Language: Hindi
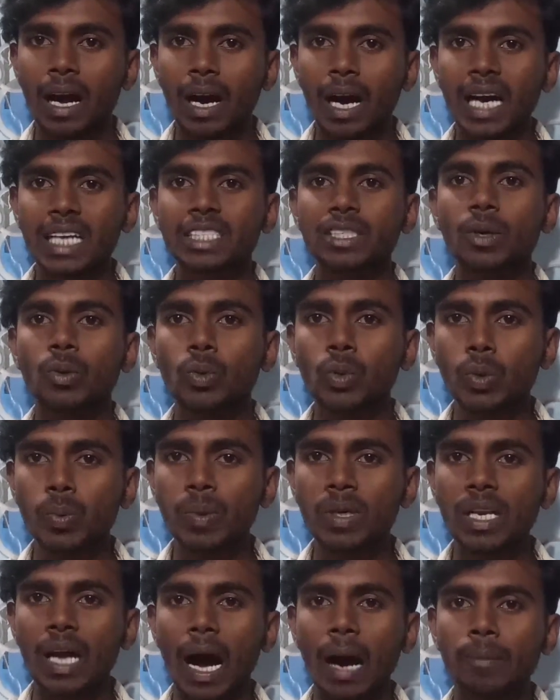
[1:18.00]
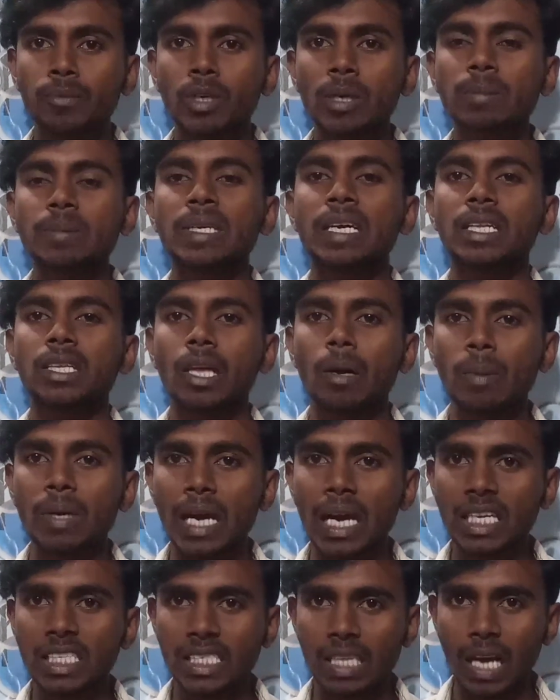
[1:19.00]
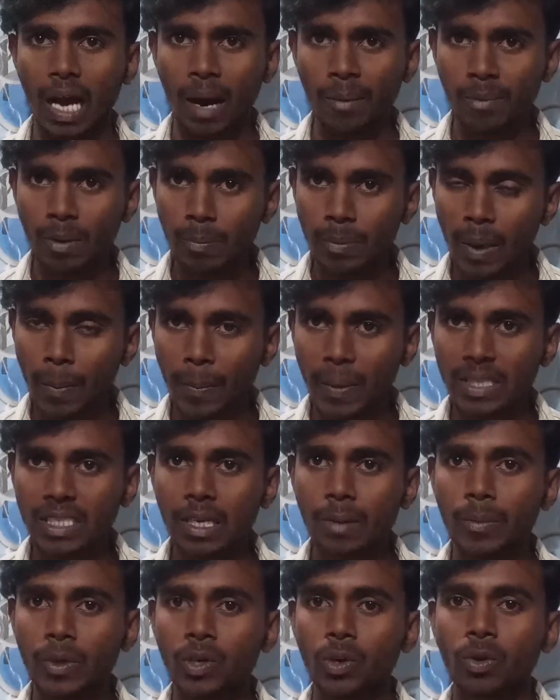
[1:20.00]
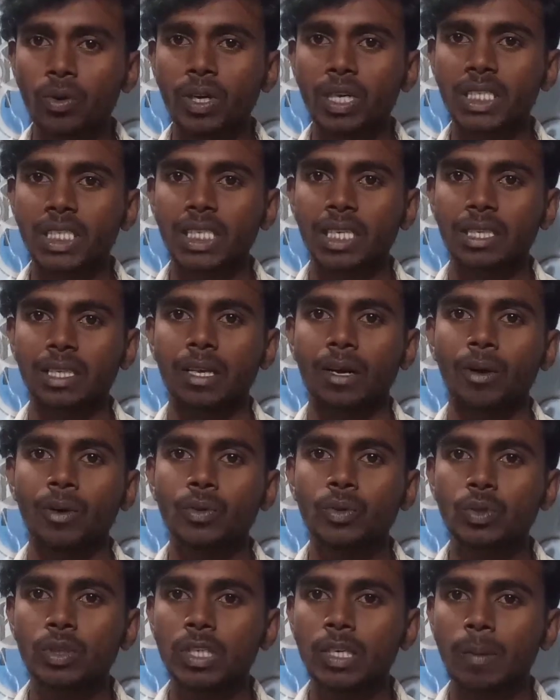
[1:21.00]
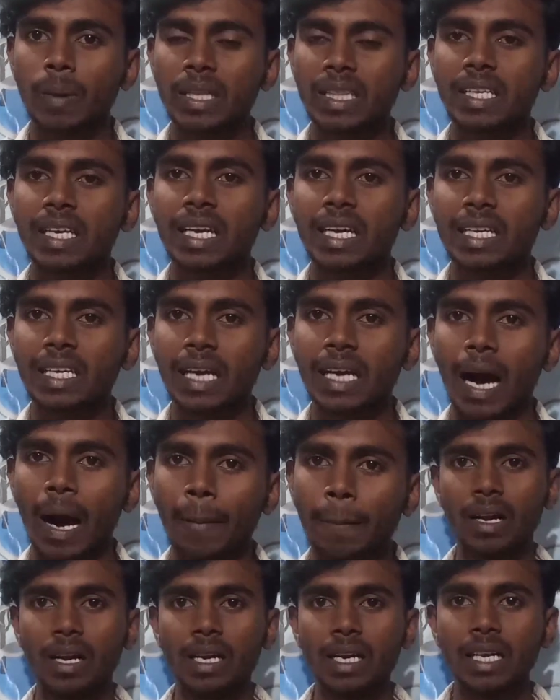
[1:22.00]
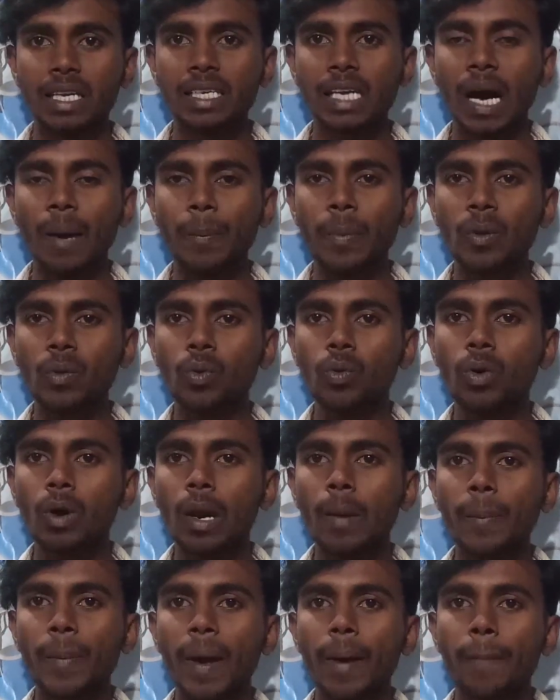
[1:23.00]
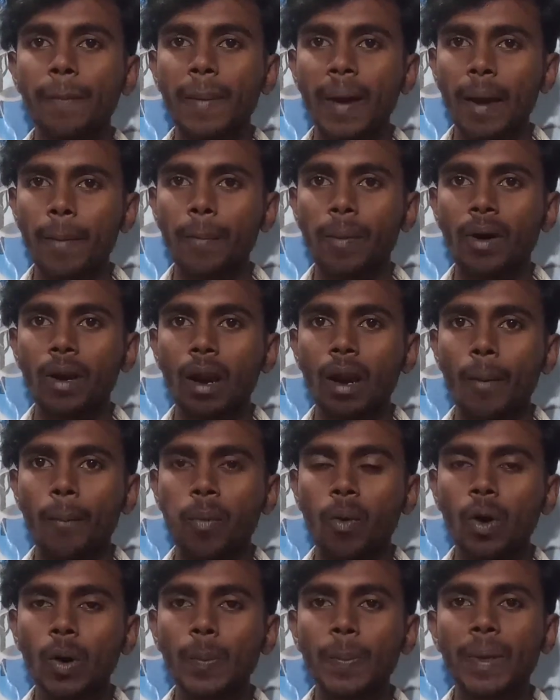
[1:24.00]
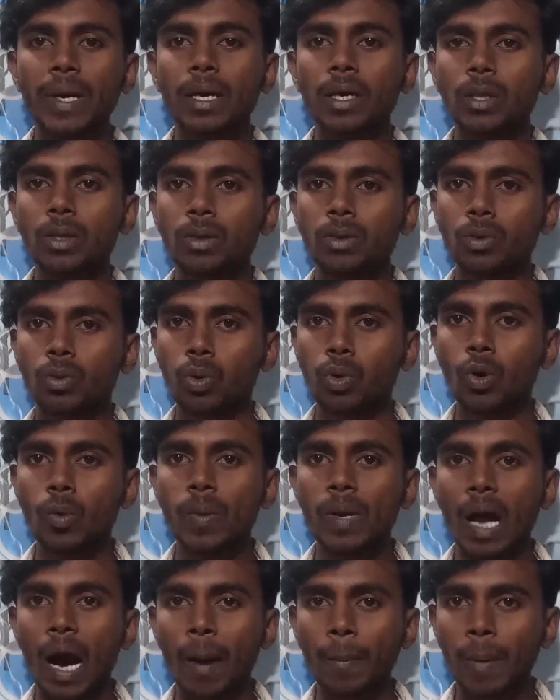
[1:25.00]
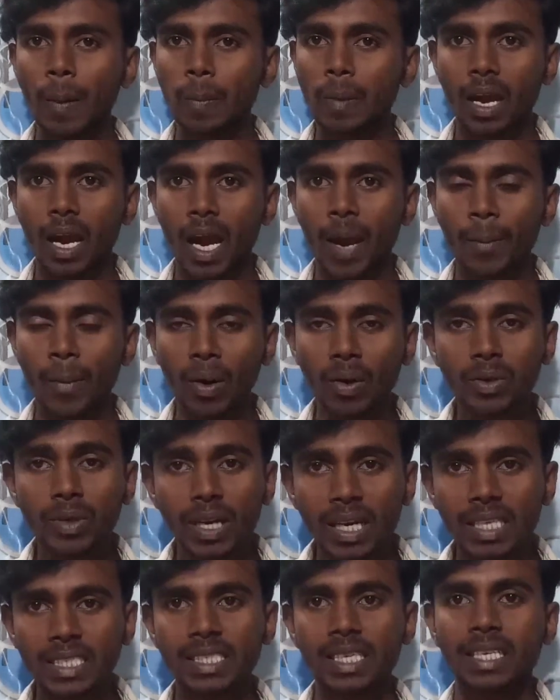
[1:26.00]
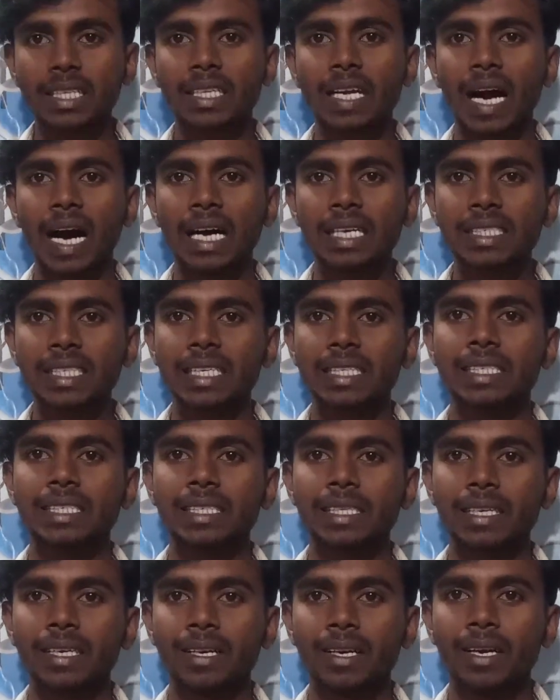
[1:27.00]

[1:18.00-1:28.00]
ऐसा कुछ भी नहीं आप जब चाहे तब यहाँ से आप अपना पैसा विड्रॉ कर सकते हैं और दूसरी बात ये है कि आप यहाँ पर गूगल पे पेपल फोन पे के थ्रू भी आप अपना अमाउंट ले सकते हैं आसानी से